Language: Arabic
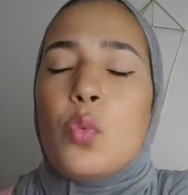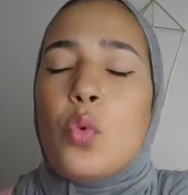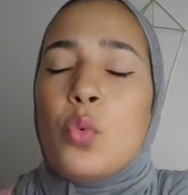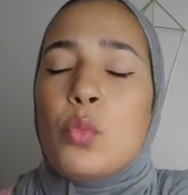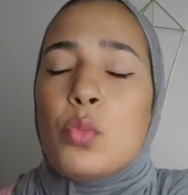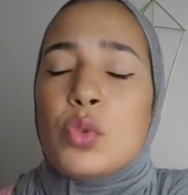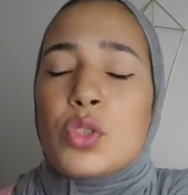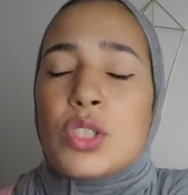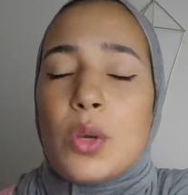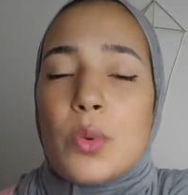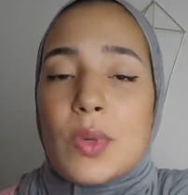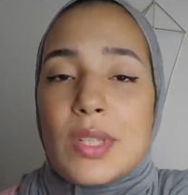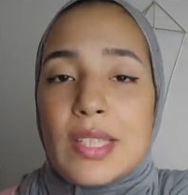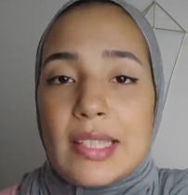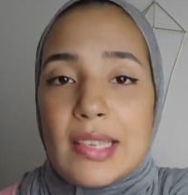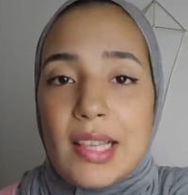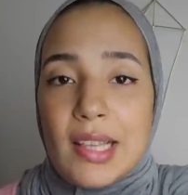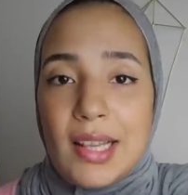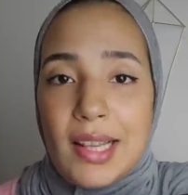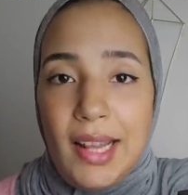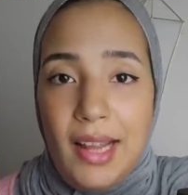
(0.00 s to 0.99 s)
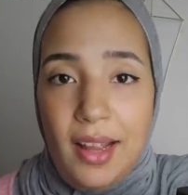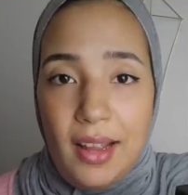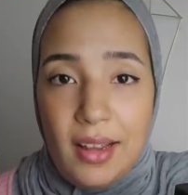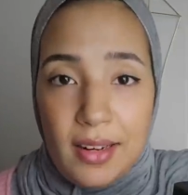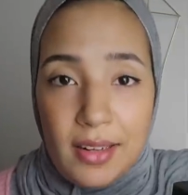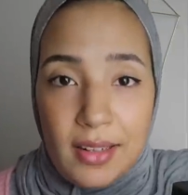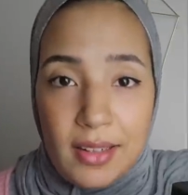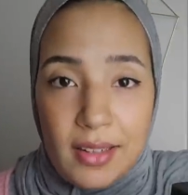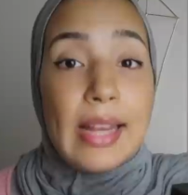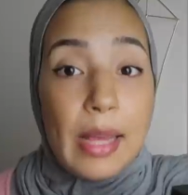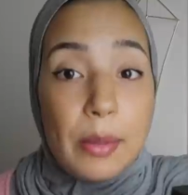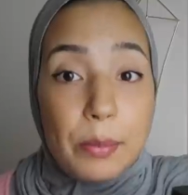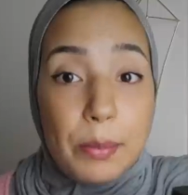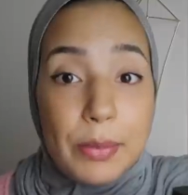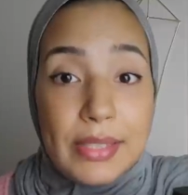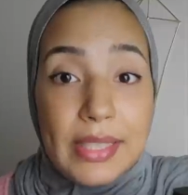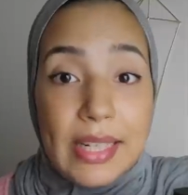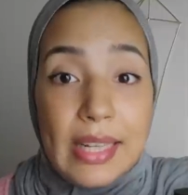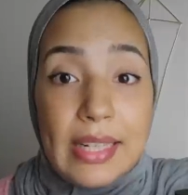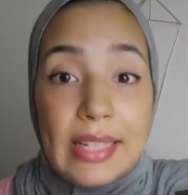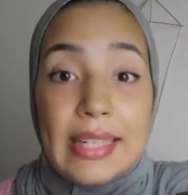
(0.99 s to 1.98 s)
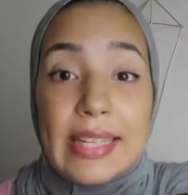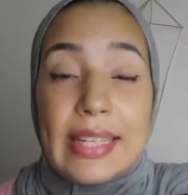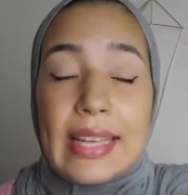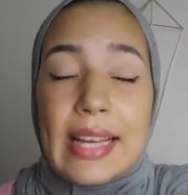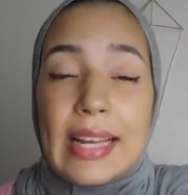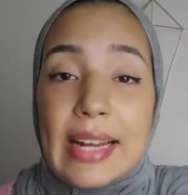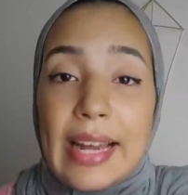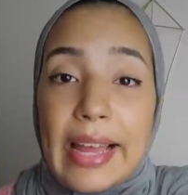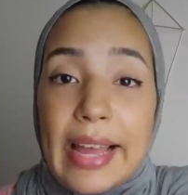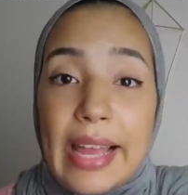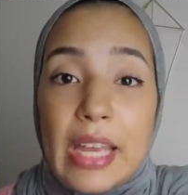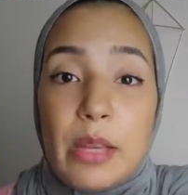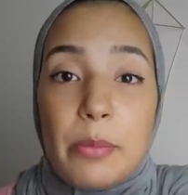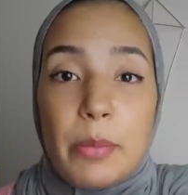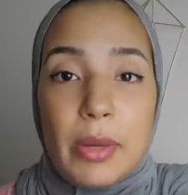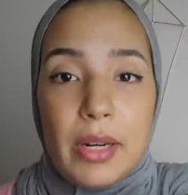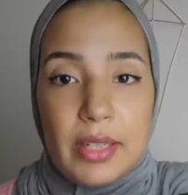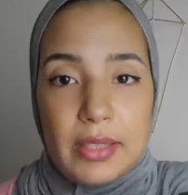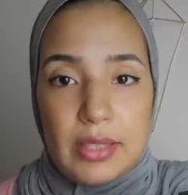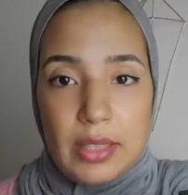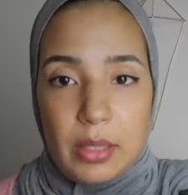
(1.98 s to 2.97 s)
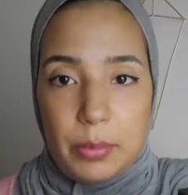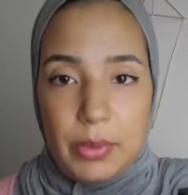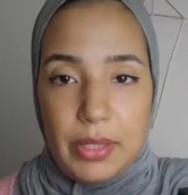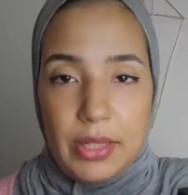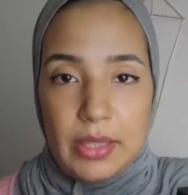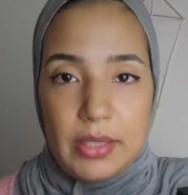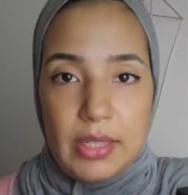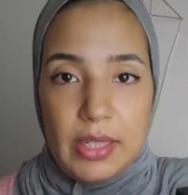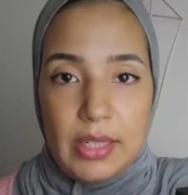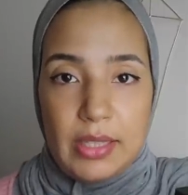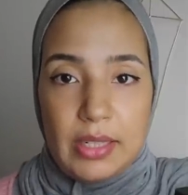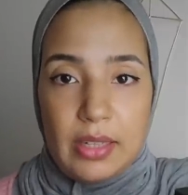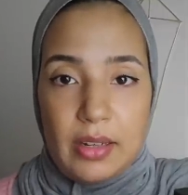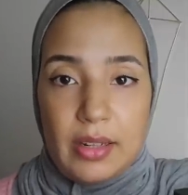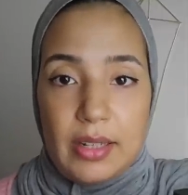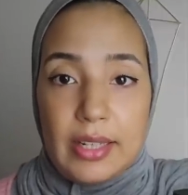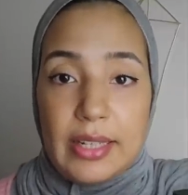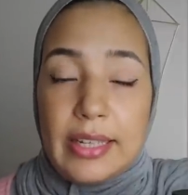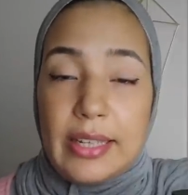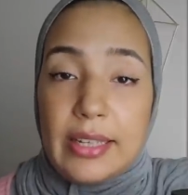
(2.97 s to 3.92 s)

ومتوسطة الحال الأب ديالي كان قايم على التربية ديالنا